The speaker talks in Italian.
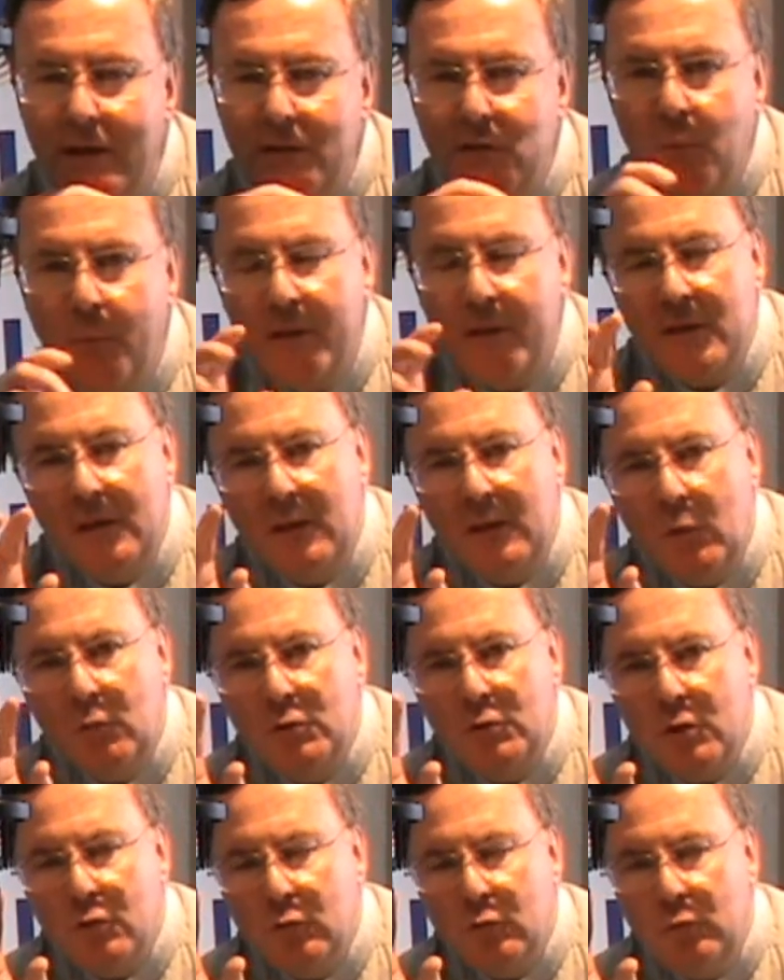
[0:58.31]
ci presenta
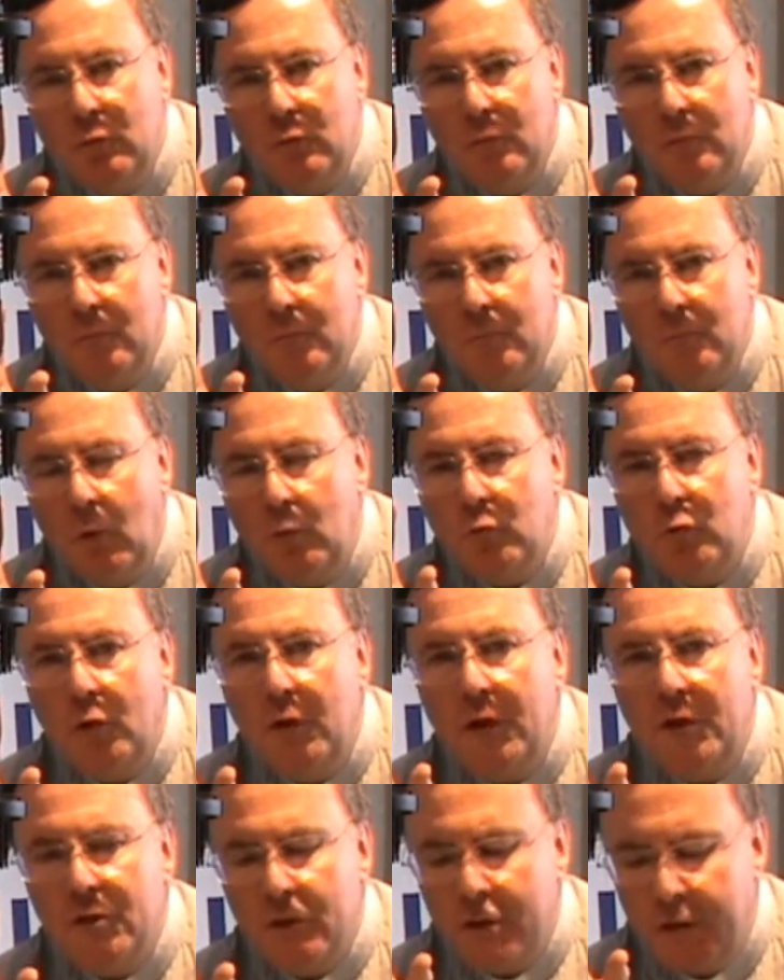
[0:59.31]
un Gesù molto
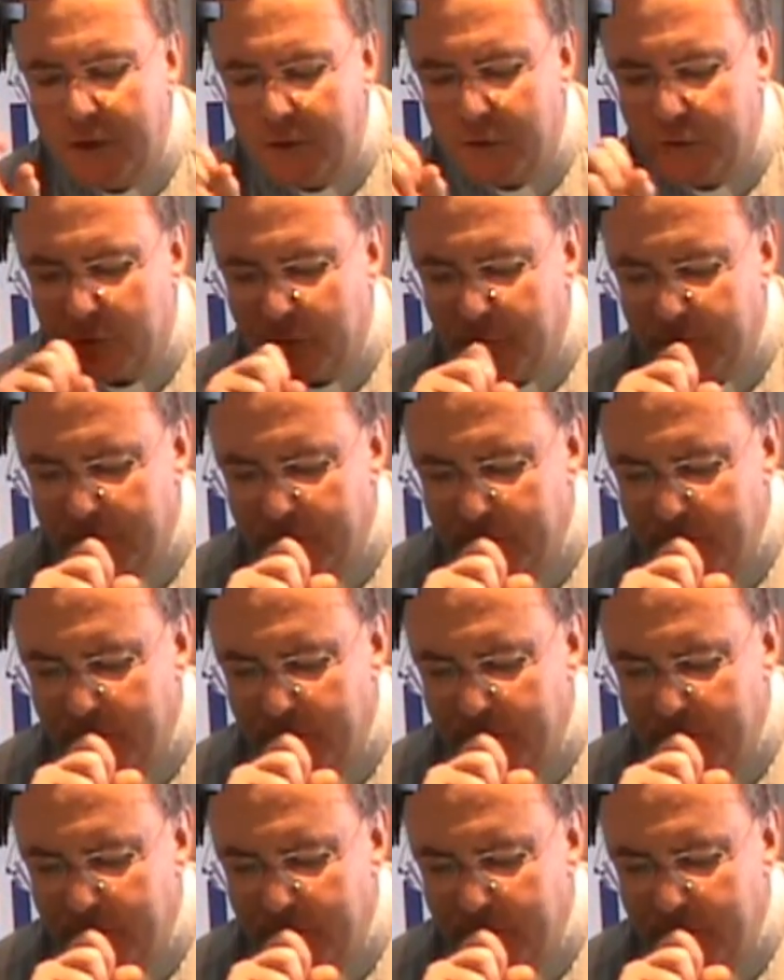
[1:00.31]
deciso.